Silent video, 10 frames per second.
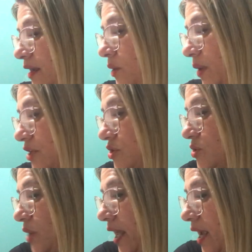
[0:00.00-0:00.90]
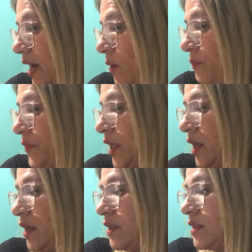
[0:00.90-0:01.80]
Eu acho isso legal.
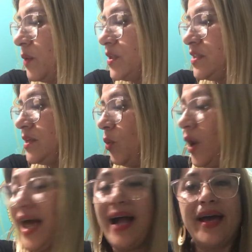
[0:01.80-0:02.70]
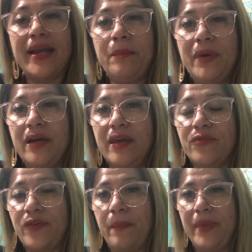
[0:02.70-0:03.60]
Então, assim, o lar, a mãe e
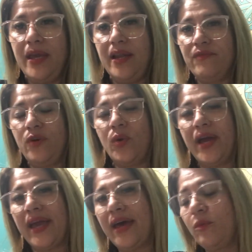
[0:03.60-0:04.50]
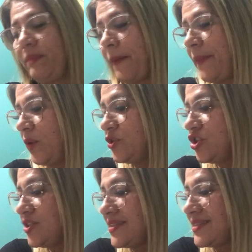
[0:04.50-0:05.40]
a família vão ganhar um papel
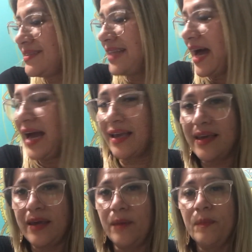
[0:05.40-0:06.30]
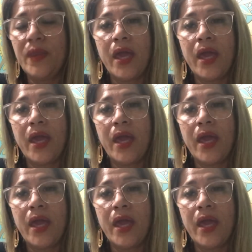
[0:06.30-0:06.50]
de destaque